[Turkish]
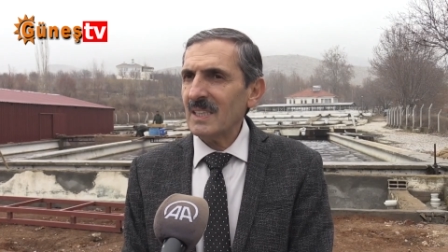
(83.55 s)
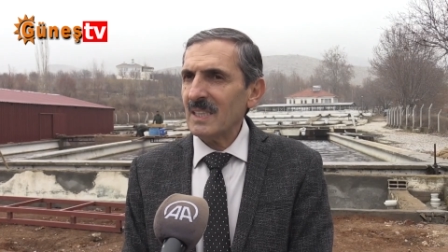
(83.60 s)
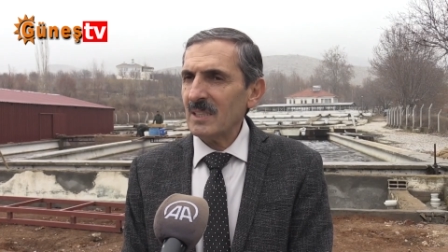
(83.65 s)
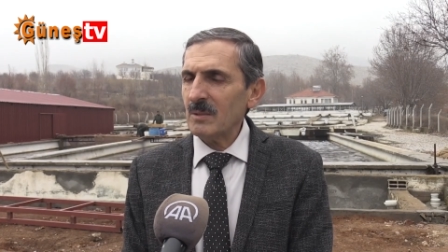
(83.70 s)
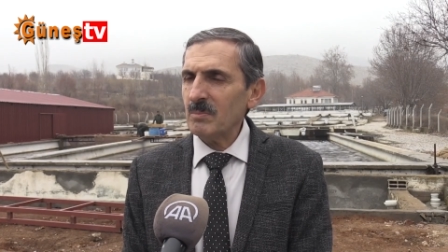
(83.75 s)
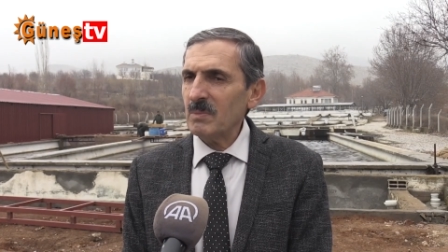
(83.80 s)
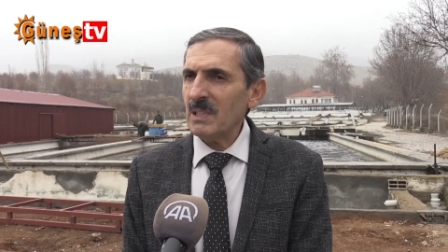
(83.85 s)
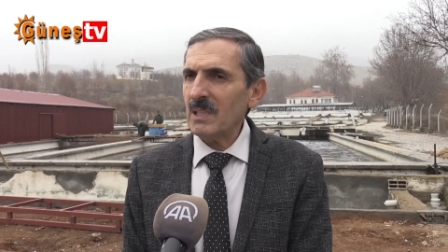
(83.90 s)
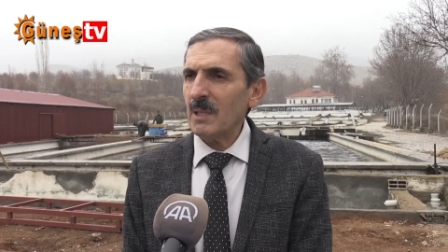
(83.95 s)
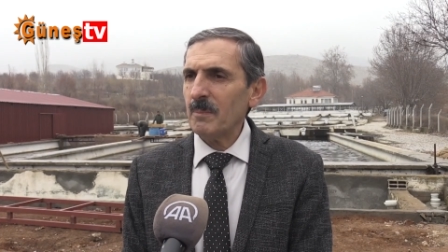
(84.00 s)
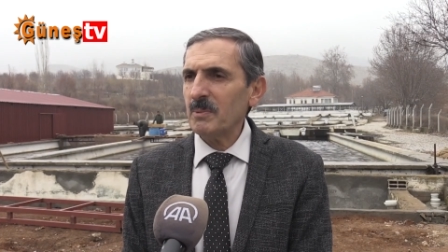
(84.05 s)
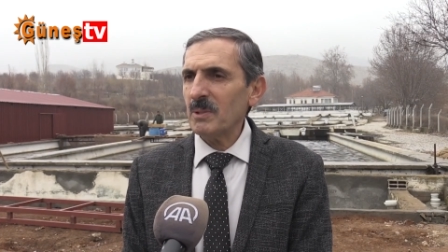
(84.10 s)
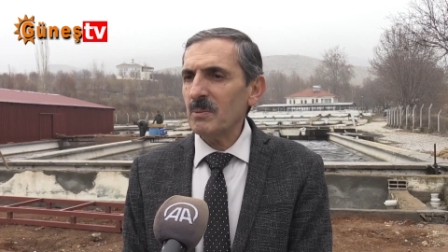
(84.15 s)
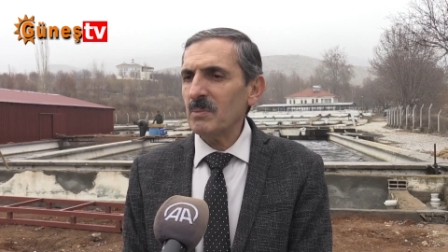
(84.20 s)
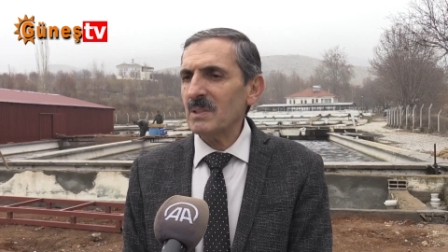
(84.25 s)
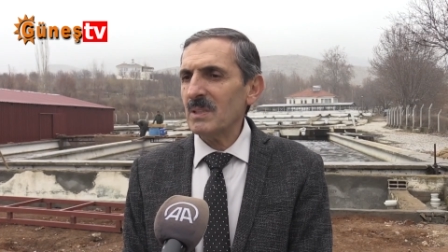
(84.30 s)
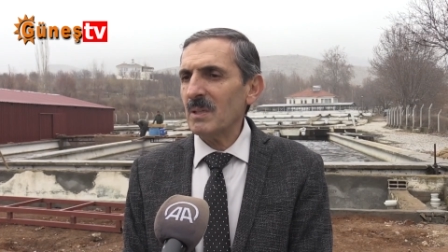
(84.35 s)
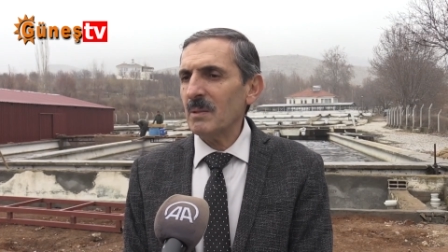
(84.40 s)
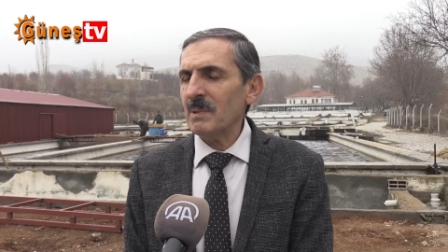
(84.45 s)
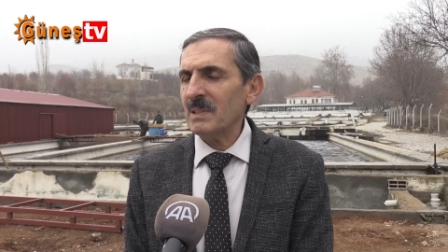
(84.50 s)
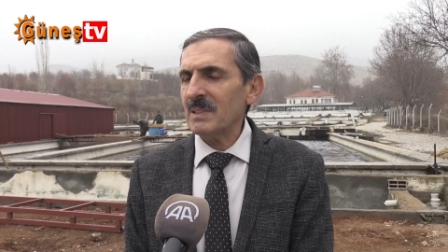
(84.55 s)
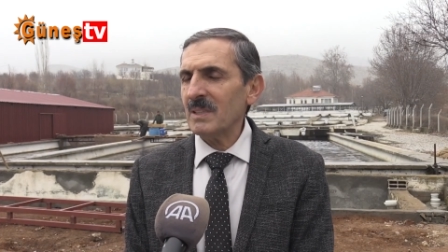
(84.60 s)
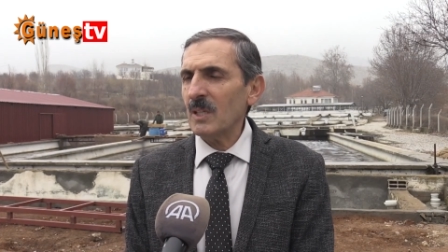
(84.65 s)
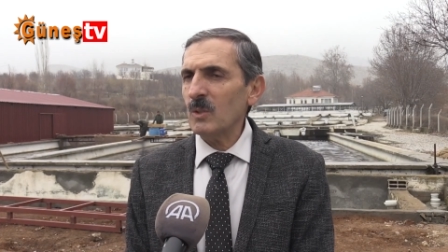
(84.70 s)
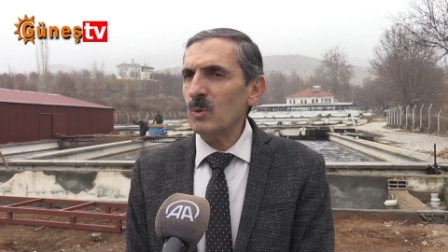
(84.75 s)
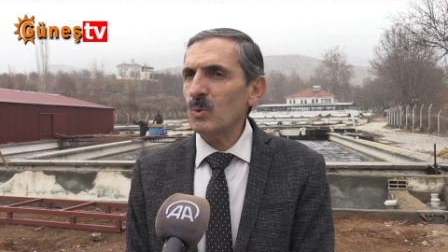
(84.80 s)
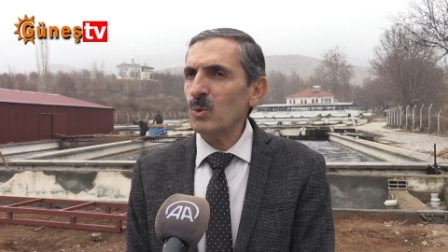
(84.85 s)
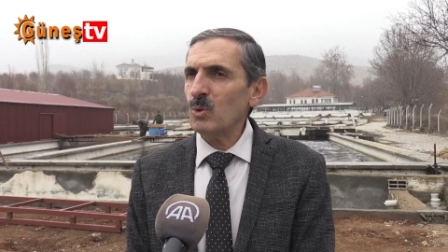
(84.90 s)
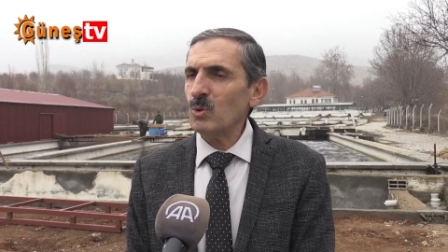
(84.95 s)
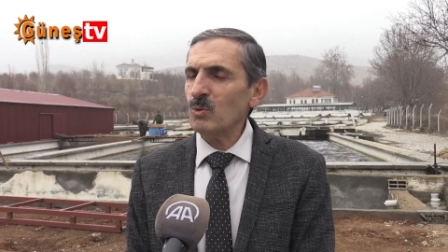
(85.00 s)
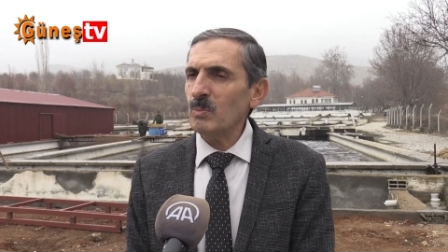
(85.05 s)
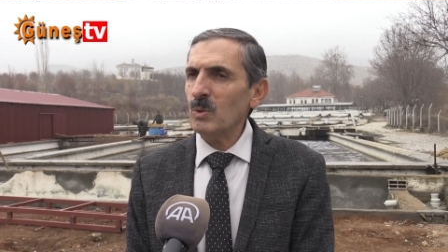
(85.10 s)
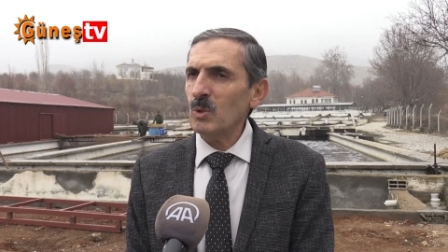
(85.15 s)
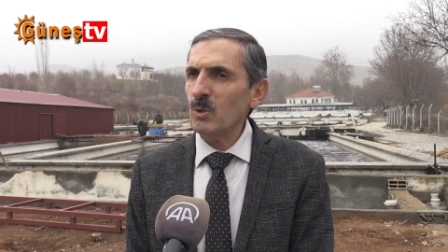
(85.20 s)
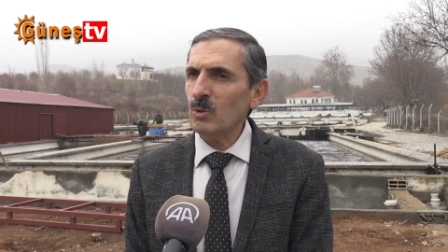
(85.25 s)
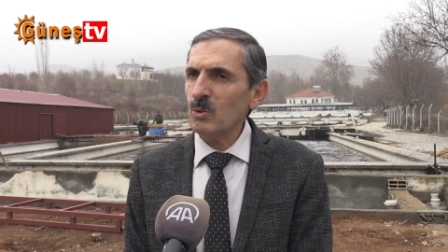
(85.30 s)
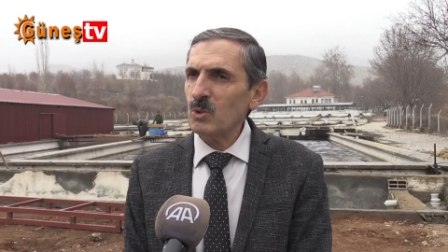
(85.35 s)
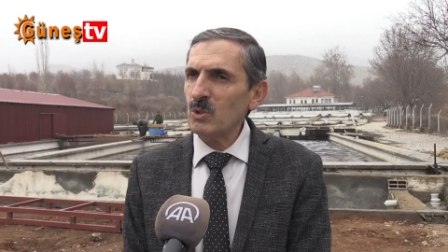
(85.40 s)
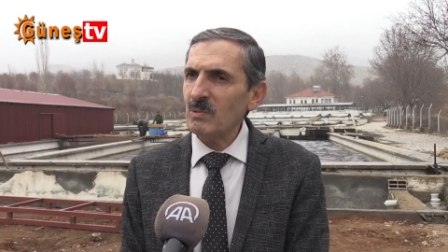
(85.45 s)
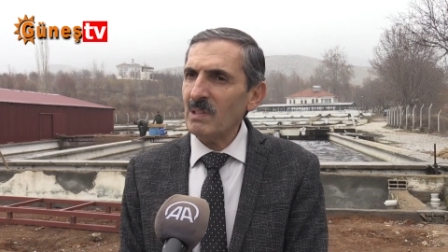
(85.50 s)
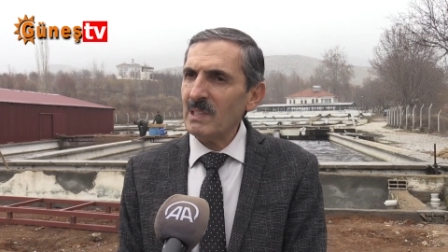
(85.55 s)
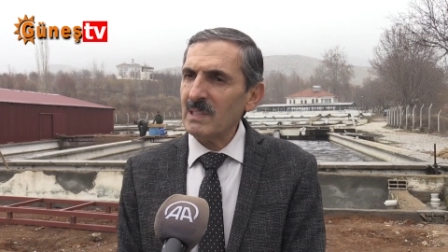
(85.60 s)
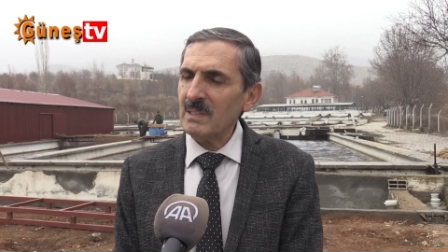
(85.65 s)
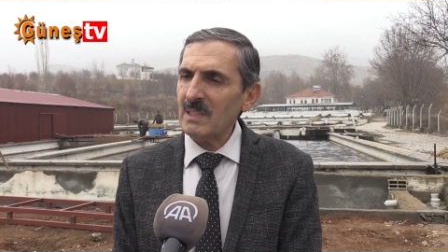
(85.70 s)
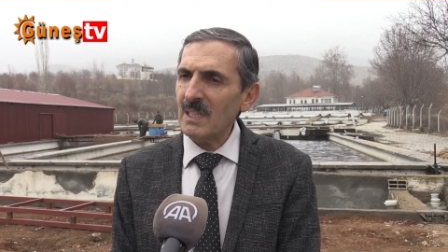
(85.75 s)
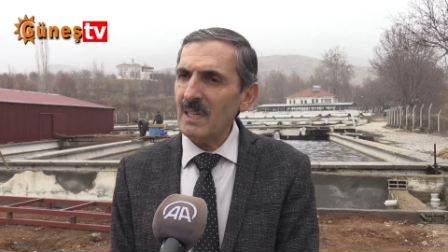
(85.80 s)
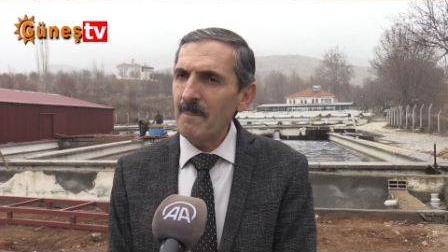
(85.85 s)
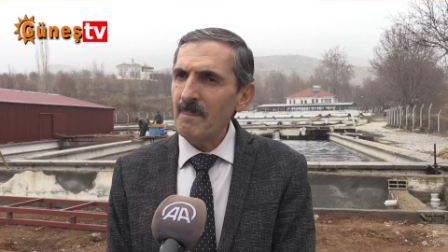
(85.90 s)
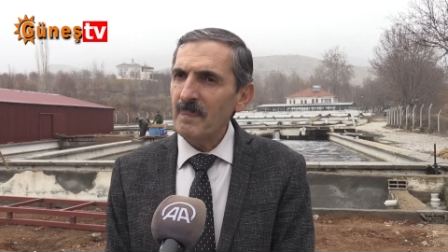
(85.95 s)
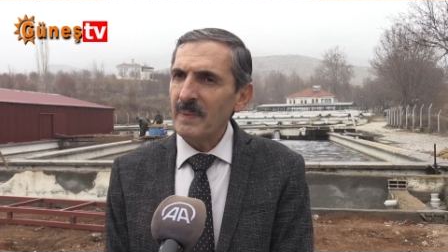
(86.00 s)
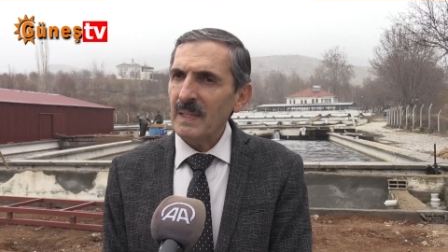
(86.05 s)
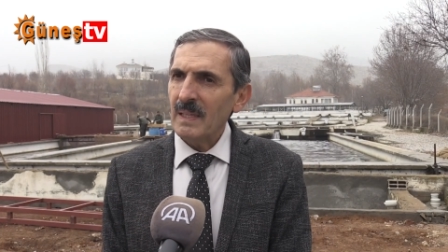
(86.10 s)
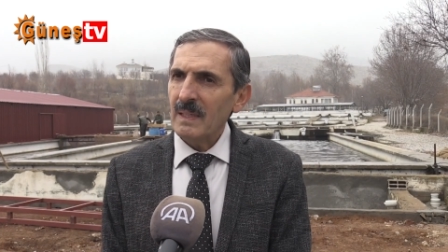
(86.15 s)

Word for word: yatırımlar yaptığımız zaman da 100 milyon civarında